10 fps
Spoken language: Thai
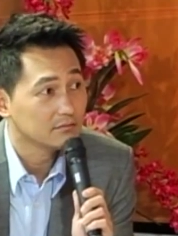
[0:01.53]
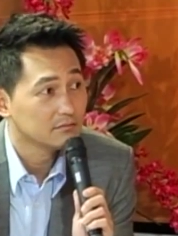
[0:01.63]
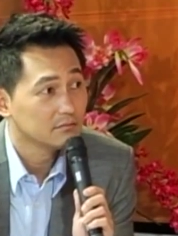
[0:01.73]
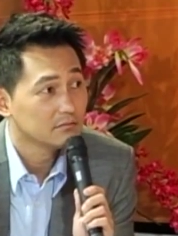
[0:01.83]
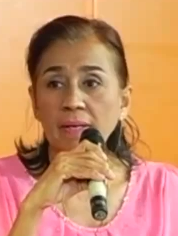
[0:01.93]

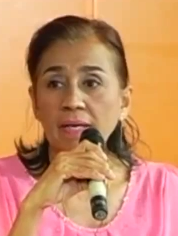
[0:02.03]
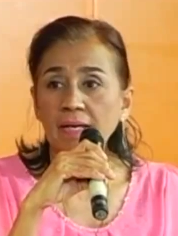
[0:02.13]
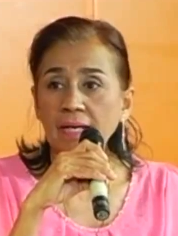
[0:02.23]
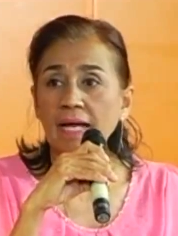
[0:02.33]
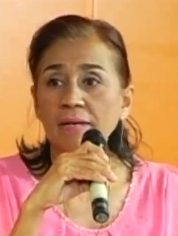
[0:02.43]
แพ้แพ้
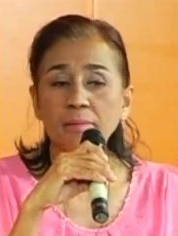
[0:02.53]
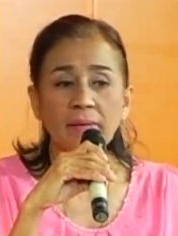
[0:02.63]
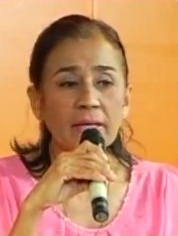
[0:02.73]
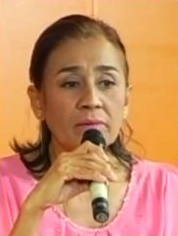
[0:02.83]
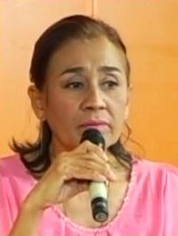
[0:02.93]
อากาศ
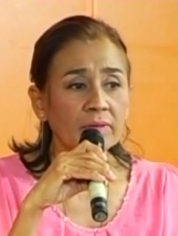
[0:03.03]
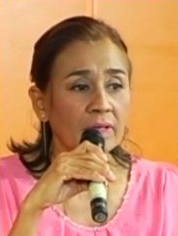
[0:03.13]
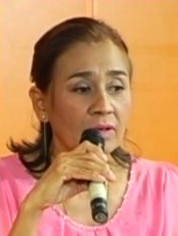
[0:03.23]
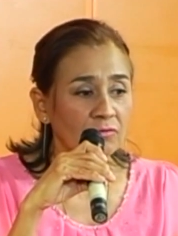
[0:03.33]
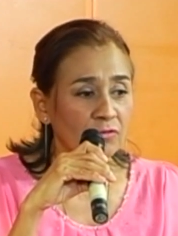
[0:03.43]
แพ้
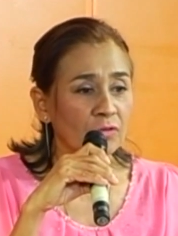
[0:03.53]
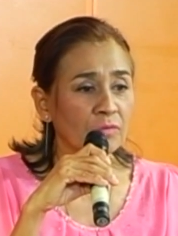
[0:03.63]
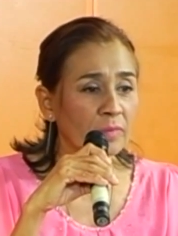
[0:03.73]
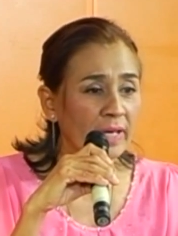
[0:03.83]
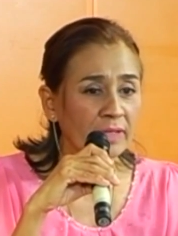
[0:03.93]
ฝุ่
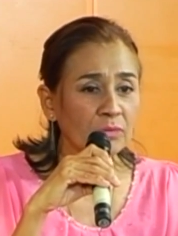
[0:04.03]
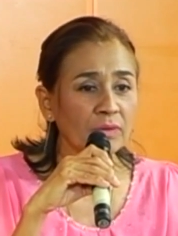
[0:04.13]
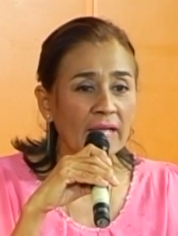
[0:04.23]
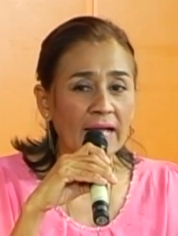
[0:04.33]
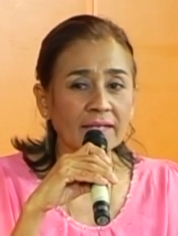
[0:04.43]
นแพ้ทุ
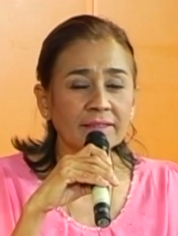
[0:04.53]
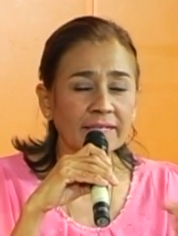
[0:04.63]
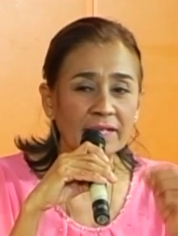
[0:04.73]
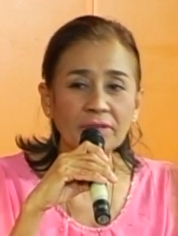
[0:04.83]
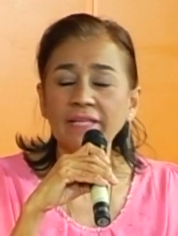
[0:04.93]
กอย่างคื
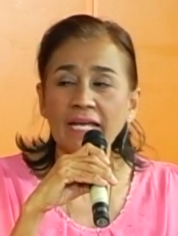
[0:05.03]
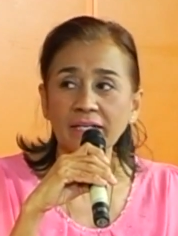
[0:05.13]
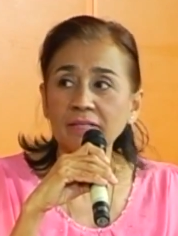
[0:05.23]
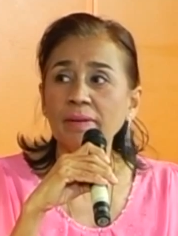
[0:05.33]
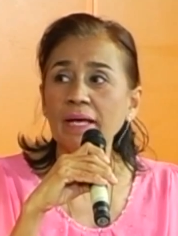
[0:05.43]
ออะไรแล้วแต่
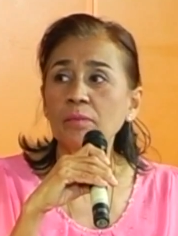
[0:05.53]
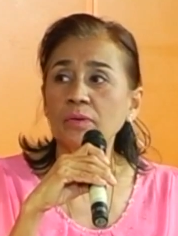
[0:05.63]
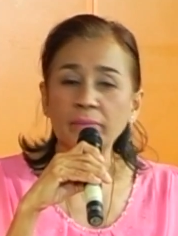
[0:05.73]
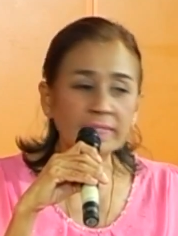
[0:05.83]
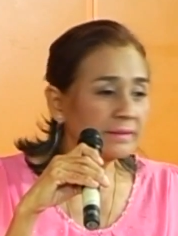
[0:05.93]
คือแพ้ห
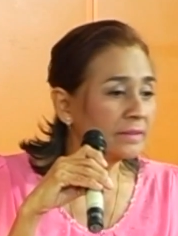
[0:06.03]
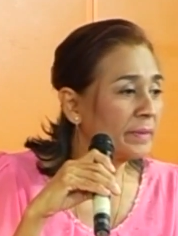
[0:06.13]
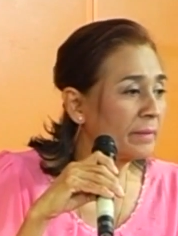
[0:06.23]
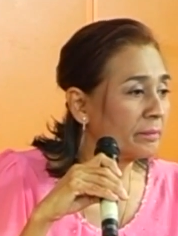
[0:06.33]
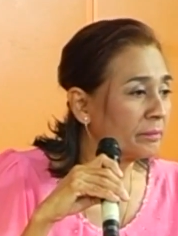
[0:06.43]
มดไม่ต้องซื้อ
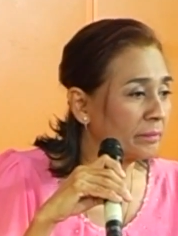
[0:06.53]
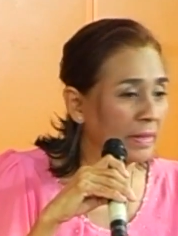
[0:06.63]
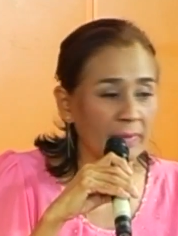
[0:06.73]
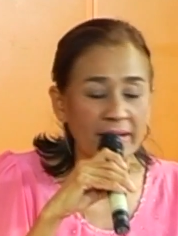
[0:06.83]
พิมพ์ให